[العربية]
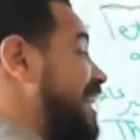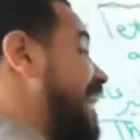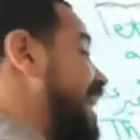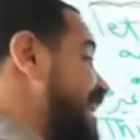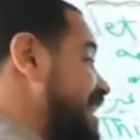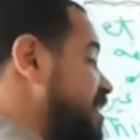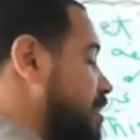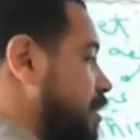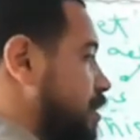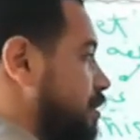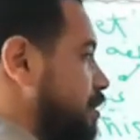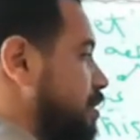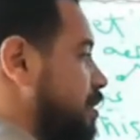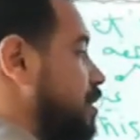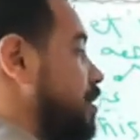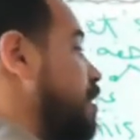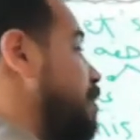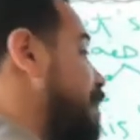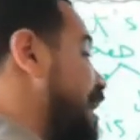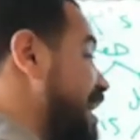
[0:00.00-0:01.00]
that
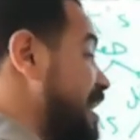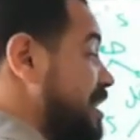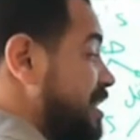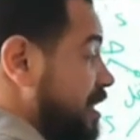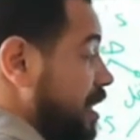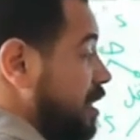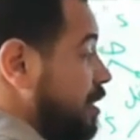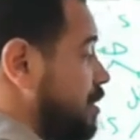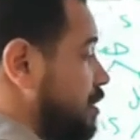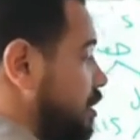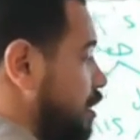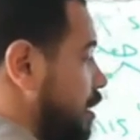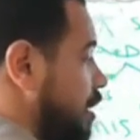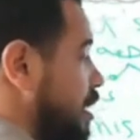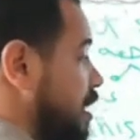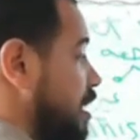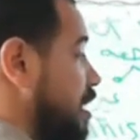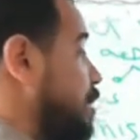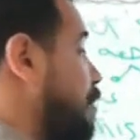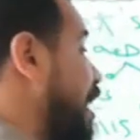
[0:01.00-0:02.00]
isn't يبقى is
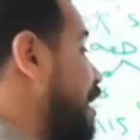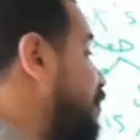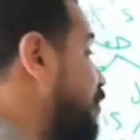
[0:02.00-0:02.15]
it